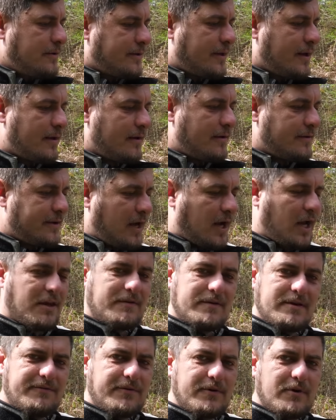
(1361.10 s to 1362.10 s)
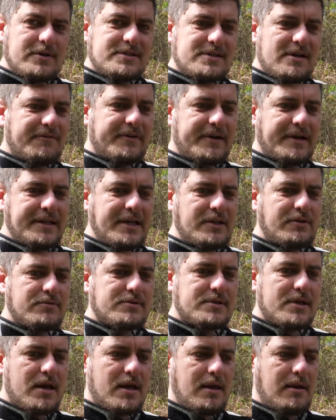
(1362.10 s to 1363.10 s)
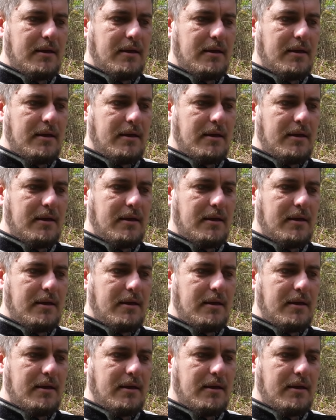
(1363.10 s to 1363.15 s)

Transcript: putain, t'as fort, ça freinait tout ça.